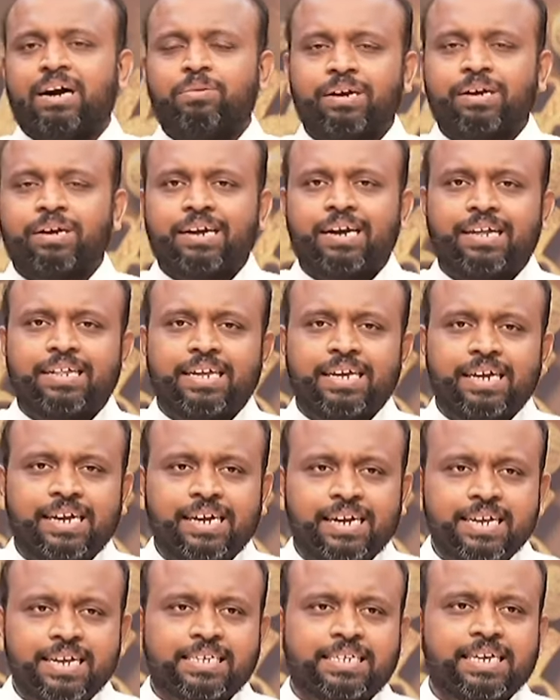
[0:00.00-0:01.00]
அவர்கள் அதை
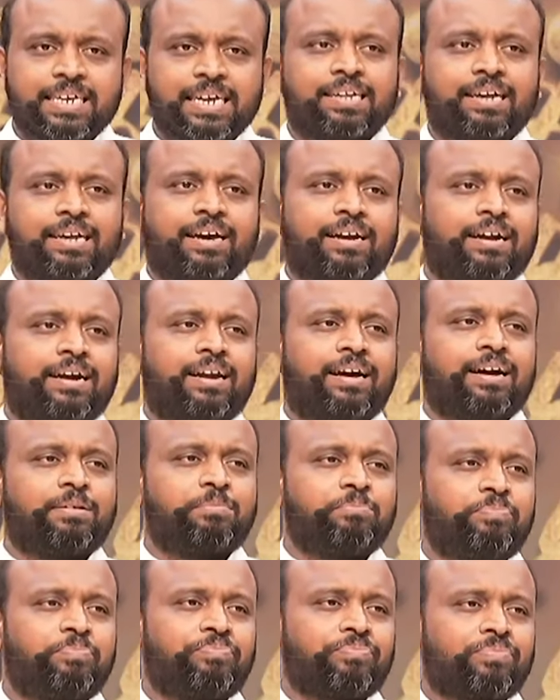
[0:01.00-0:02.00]
என்ன
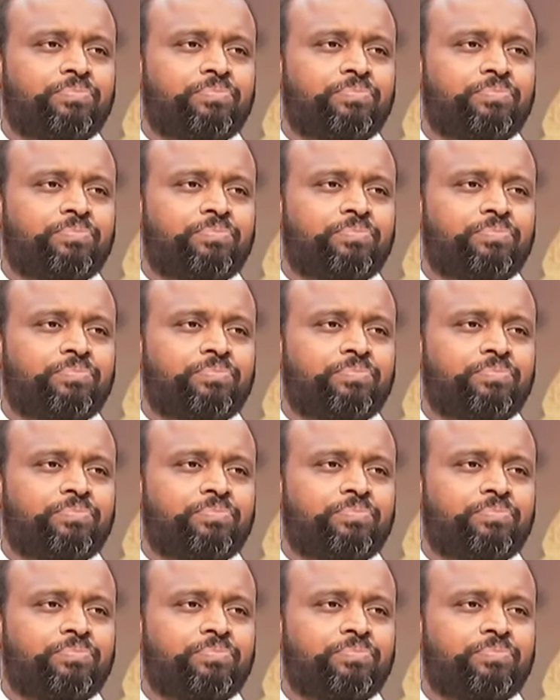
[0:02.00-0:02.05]
செய்தார்களாம்